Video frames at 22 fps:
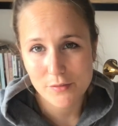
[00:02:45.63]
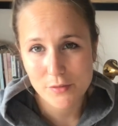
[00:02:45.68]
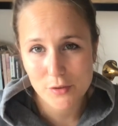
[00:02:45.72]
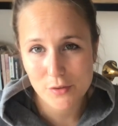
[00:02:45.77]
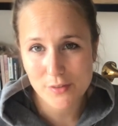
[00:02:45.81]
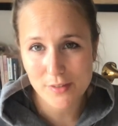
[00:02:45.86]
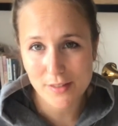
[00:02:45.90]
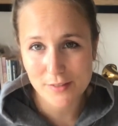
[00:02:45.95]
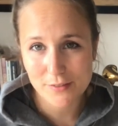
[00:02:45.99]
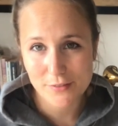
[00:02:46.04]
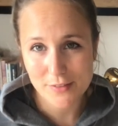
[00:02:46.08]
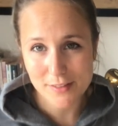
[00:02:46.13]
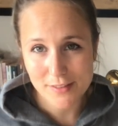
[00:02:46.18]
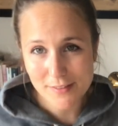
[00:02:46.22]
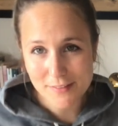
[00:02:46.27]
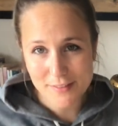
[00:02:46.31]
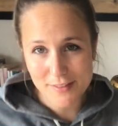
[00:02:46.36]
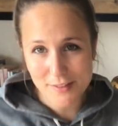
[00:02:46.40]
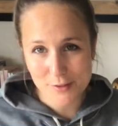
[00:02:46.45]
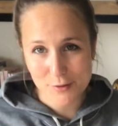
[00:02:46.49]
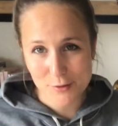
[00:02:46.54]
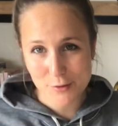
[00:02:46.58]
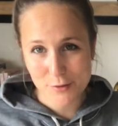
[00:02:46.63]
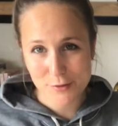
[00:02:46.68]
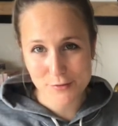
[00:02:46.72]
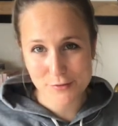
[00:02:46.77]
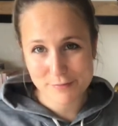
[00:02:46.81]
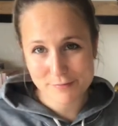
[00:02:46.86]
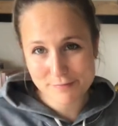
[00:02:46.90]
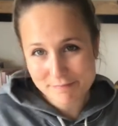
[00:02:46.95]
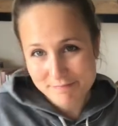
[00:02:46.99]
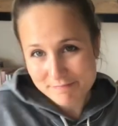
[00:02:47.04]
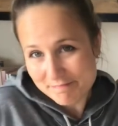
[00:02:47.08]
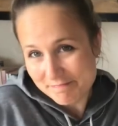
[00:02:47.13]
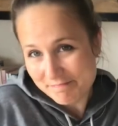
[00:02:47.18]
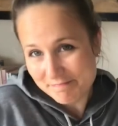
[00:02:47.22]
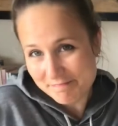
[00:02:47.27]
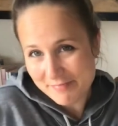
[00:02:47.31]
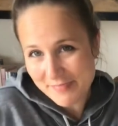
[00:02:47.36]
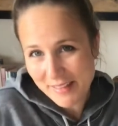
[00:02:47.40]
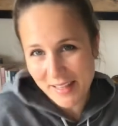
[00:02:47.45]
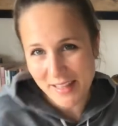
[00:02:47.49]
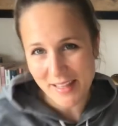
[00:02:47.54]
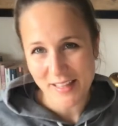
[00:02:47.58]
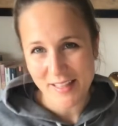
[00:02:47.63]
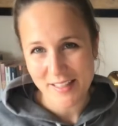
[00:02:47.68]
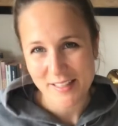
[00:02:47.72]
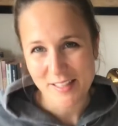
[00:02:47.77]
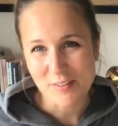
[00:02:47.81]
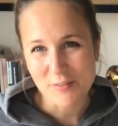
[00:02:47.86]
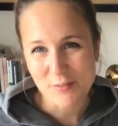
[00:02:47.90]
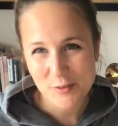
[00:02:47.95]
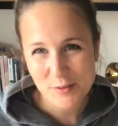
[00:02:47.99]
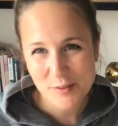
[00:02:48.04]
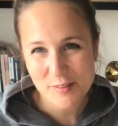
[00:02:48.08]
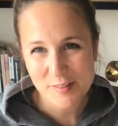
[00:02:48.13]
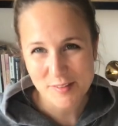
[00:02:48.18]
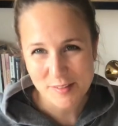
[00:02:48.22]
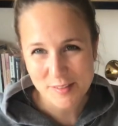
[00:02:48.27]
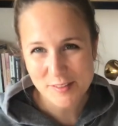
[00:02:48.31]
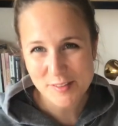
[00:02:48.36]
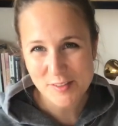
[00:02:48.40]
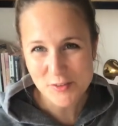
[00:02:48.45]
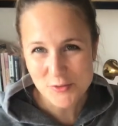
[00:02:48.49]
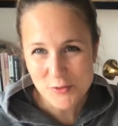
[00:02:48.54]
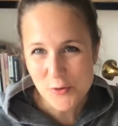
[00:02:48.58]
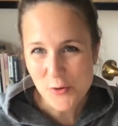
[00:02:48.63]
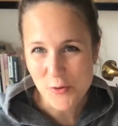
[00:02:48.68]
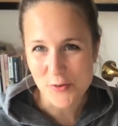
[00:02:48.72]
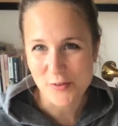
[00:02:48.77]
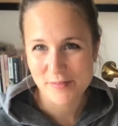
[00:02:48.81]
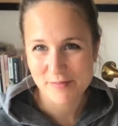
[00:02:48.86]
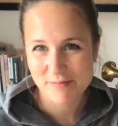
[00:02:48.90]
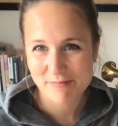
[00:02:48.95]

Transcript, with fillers: uns alle wiedersehen dürfen, dann wird es richtig schön.